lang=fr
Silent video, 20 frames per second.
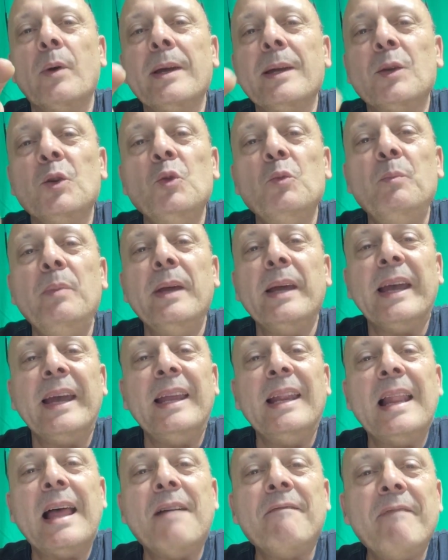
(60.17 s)

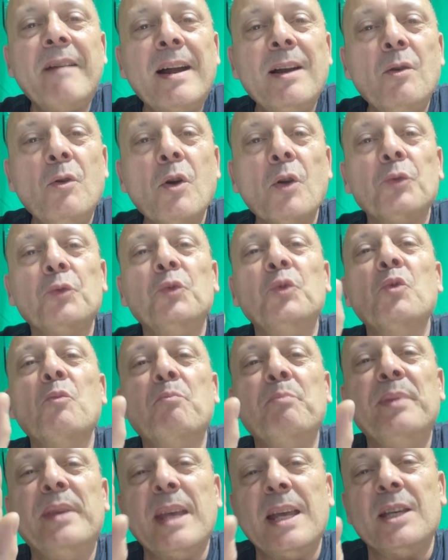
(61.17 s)
récupérer la valeur d'une
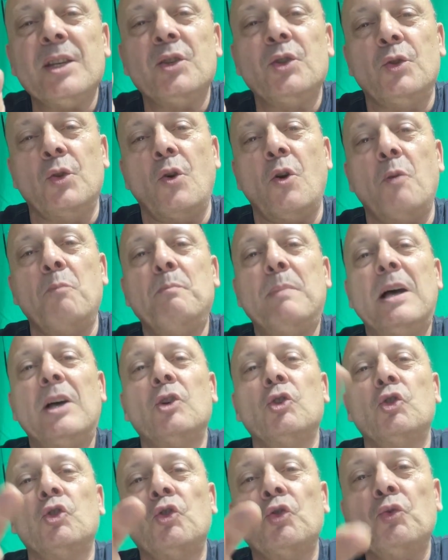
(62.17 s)
pièce d'or
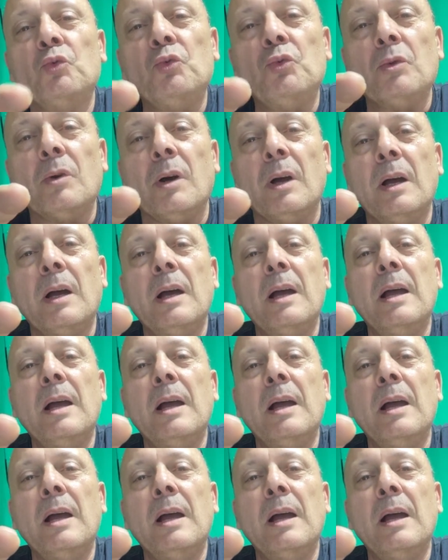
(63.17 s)
par jour.